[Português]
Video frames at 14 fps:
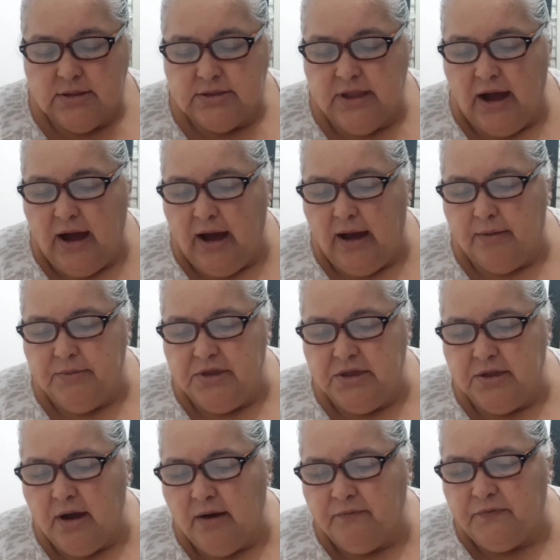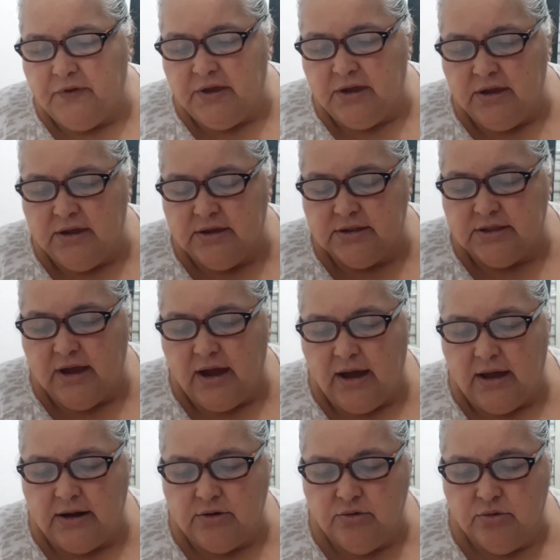da minha vida
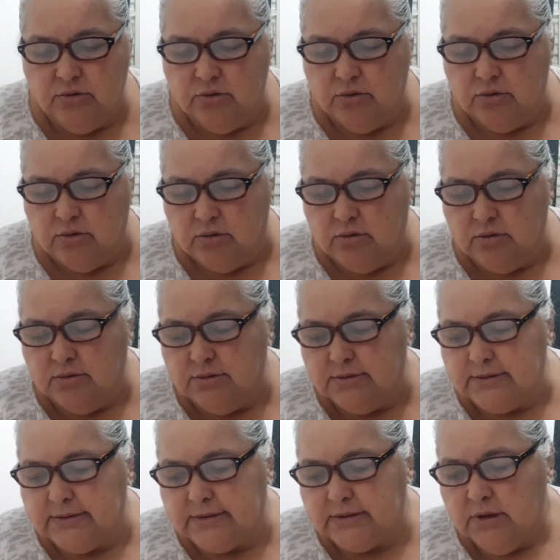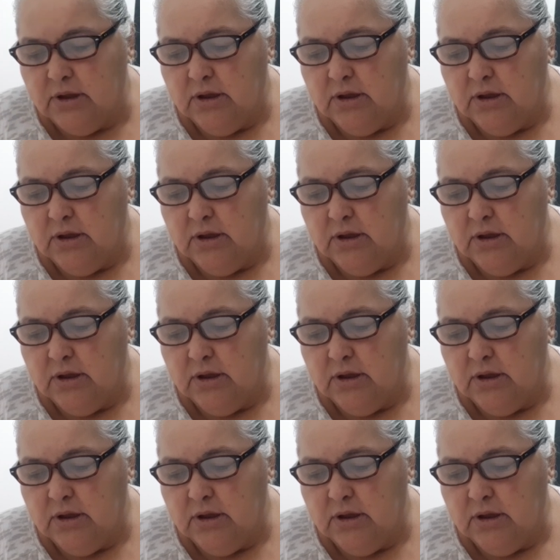a luz,